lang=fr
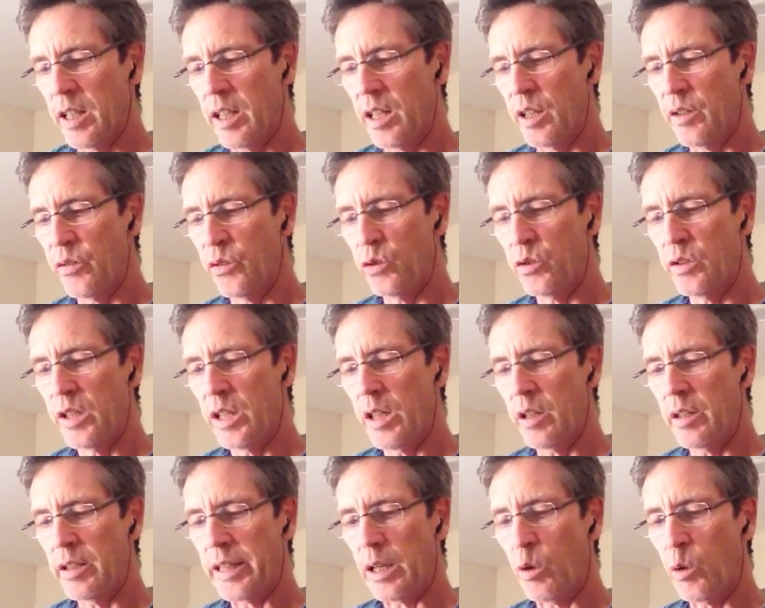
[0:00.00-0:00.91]
Et
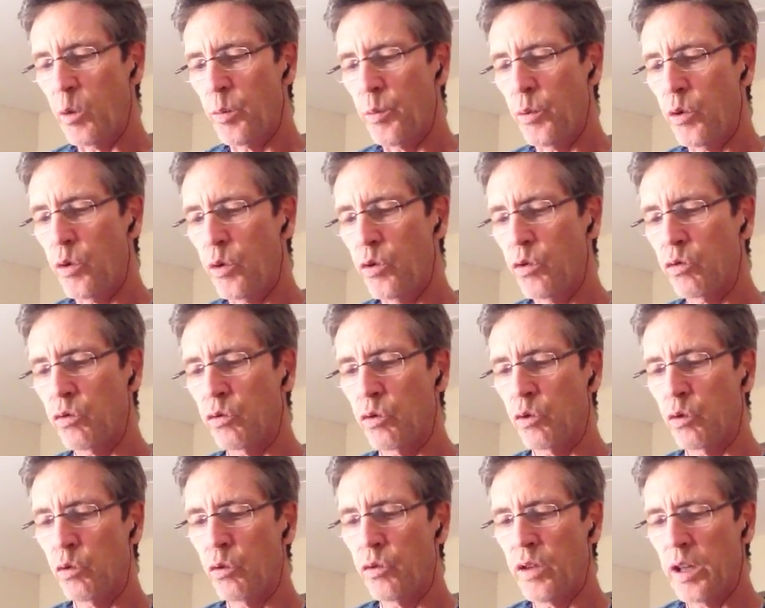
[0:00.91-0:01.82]
faut-il qu'elle oppose
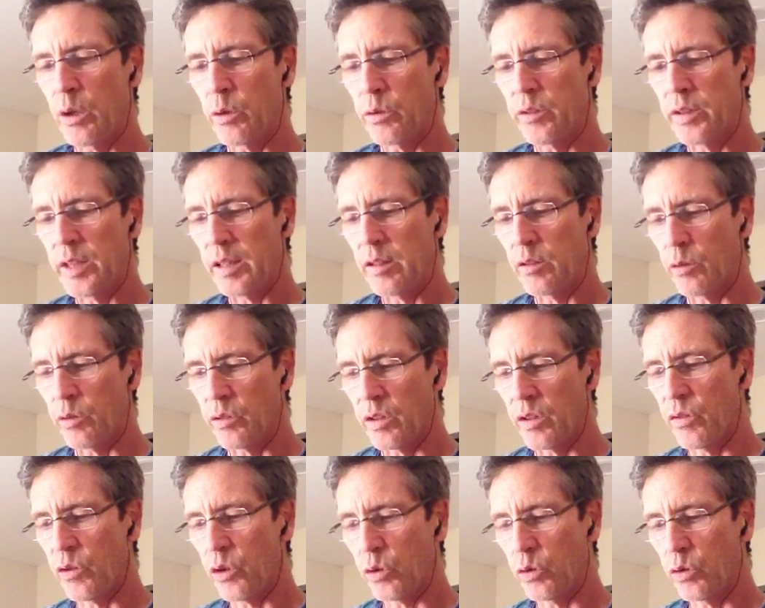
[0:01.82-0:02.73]
une nouvelle tête aux
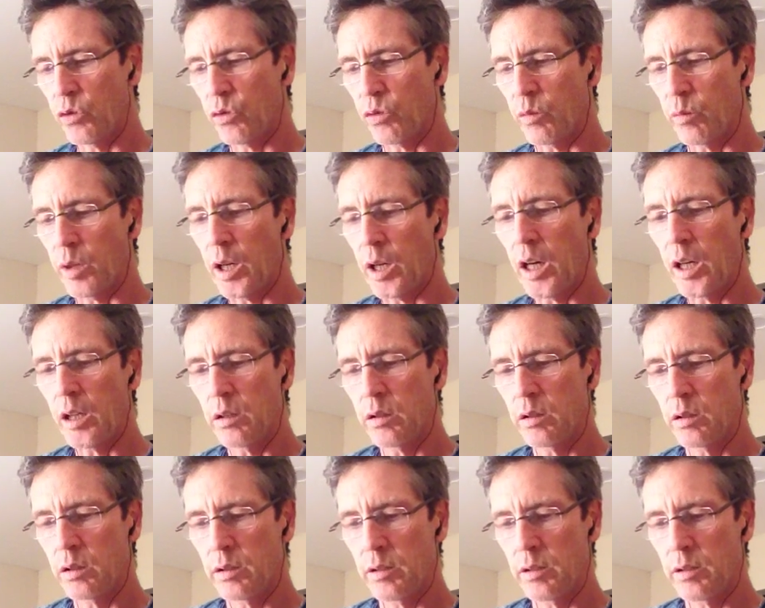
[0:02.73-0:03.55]
efforts de son bras